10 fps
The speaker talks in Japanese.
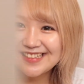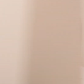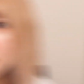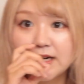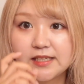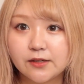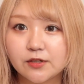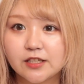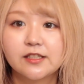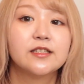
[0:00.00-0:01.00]
今回さ、
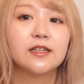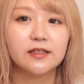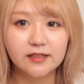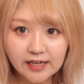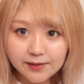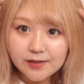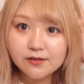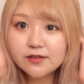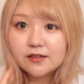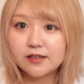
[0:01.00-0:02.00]
私さ、
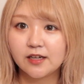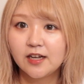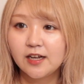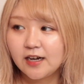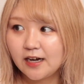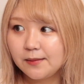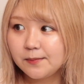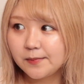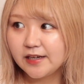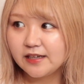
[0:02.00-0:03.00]
タイミングっていうか、
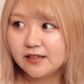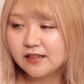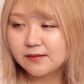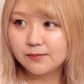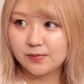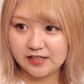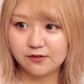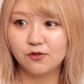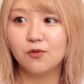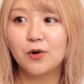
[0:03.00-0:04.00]
販売
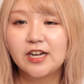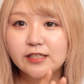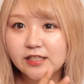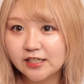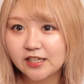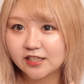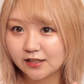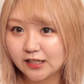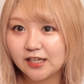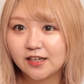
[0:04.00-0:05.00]
日を勘違いして
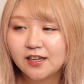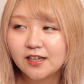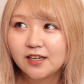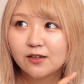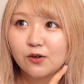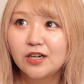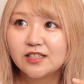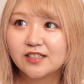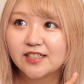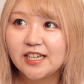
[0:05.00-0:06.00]
て、5
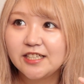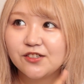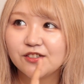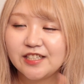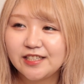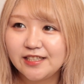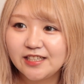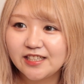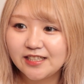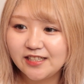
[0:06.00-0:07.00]
月31日
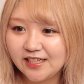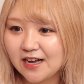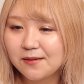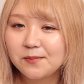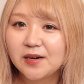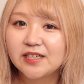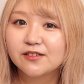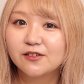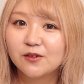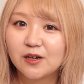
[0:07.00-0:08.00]
に販売
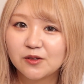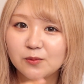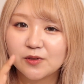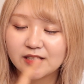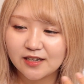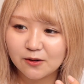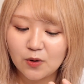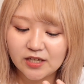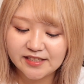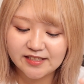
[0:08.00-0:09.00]
するのかと思ってたら、
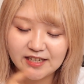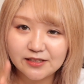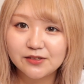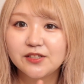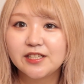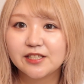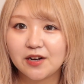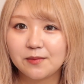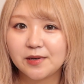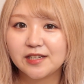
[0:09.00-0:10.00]
5月30日
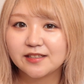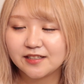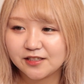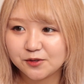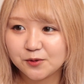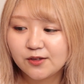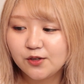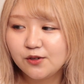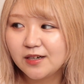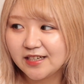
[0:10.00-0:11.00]
の販売だったんですよ。と
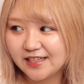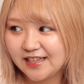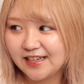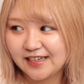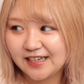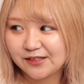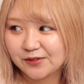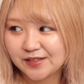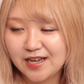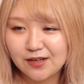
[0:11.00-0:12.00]
いうわけで、
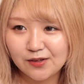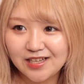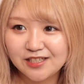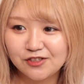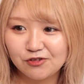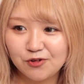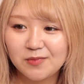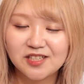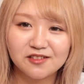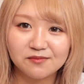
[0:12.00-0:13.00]
スタートダッシュを
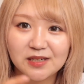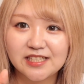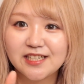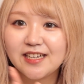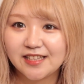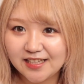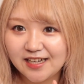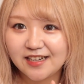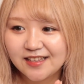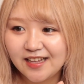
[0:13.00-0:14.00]
まず間違え
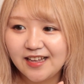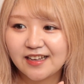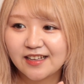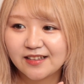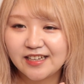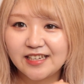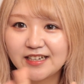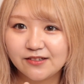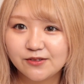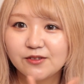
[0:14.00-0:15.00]
た。で、何
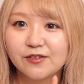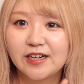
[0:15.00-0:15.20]
買うの